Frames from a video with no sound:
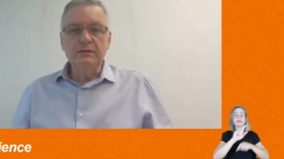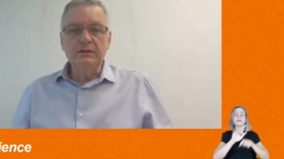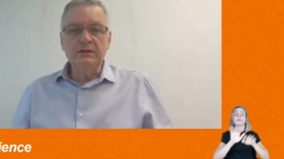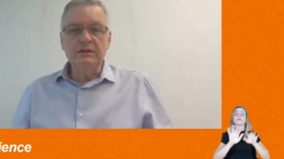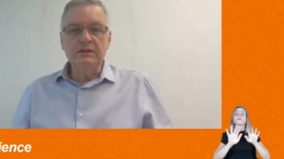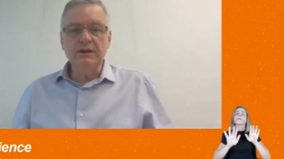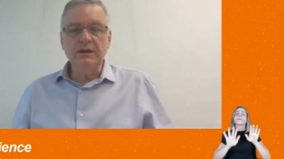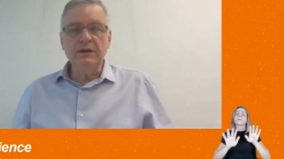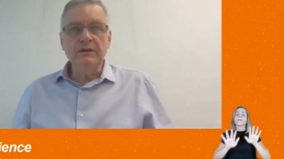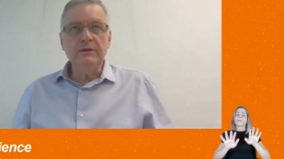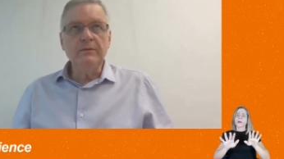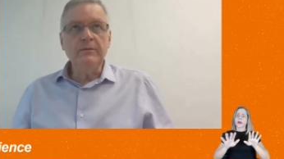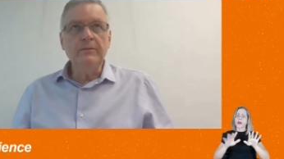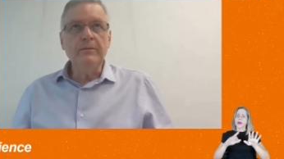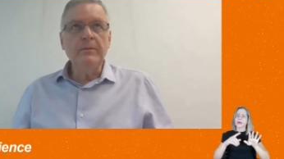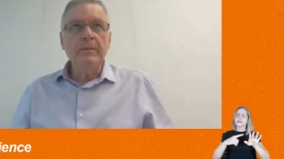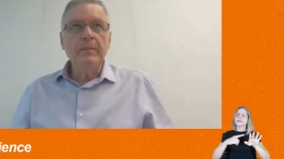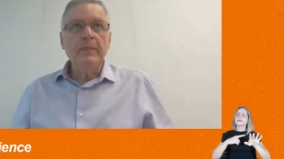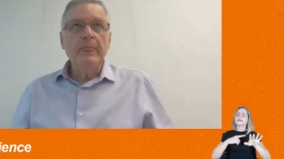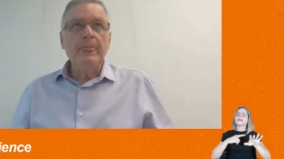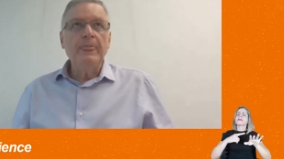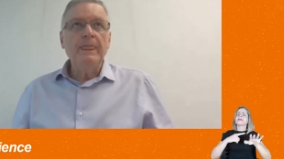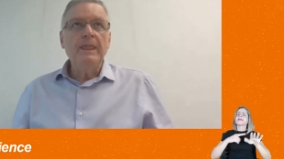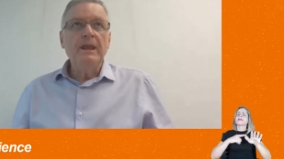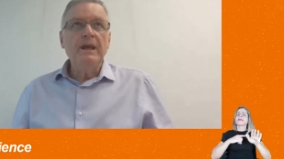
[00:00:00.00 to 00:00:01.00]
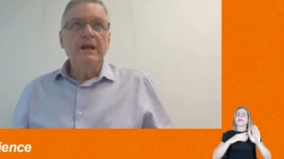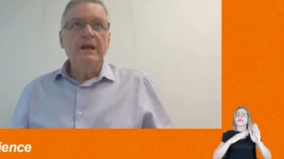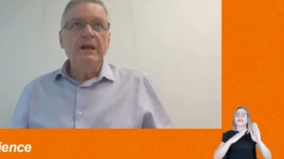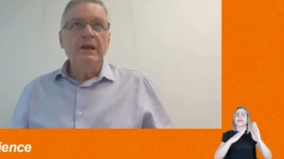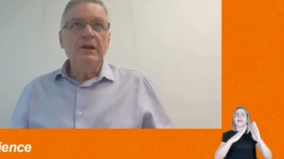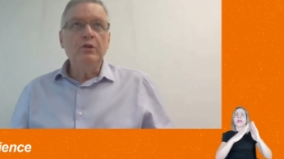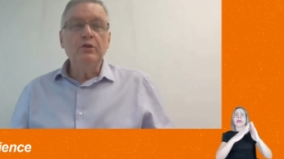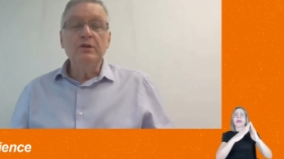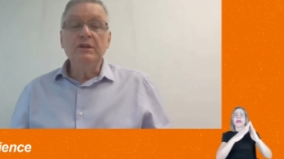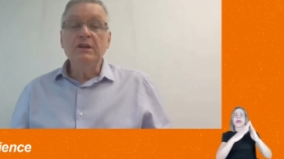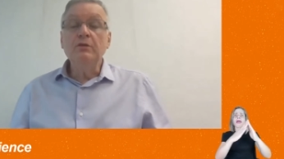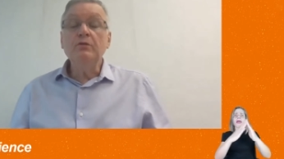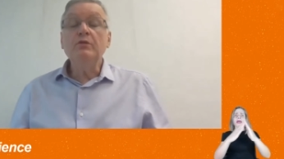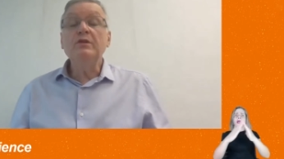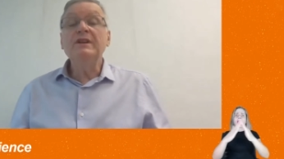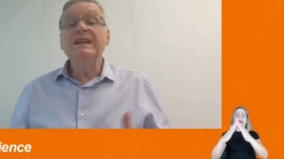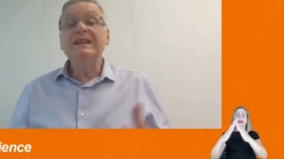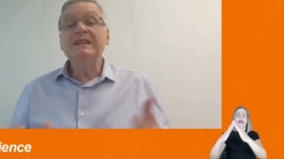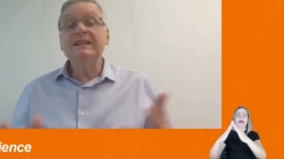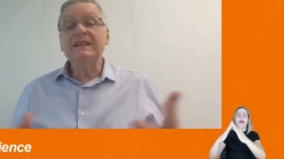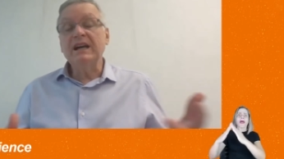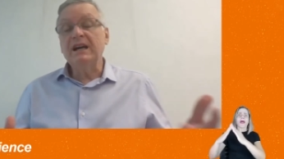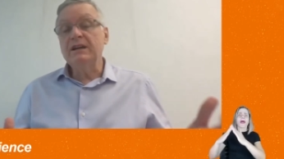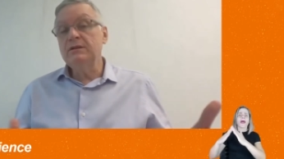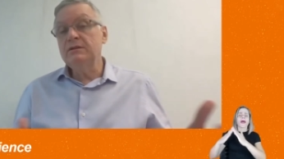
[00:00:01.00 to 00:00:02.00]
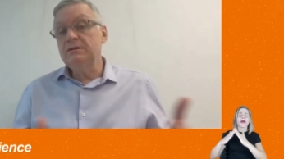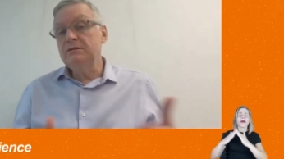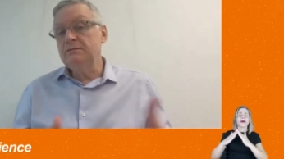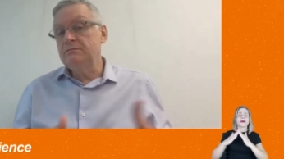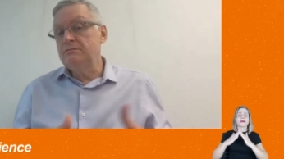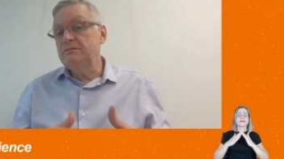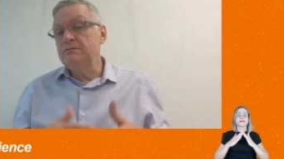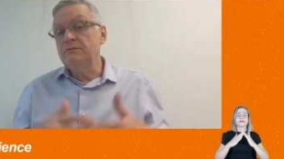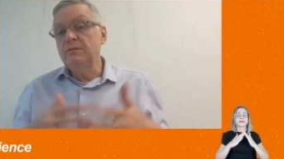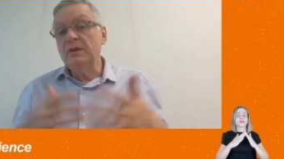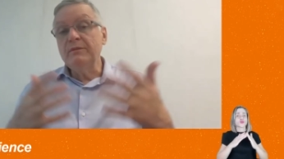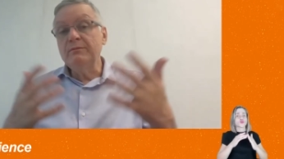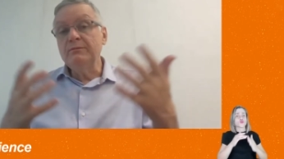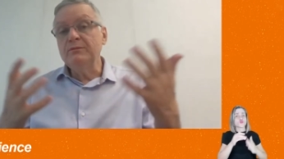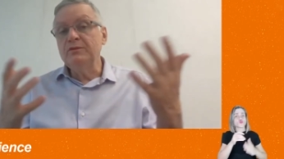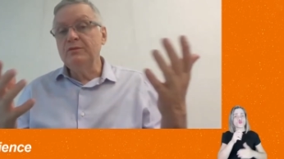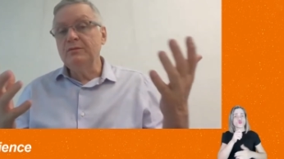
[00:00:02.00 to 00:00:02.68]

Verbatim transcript: Então, é, ou não conectado numa,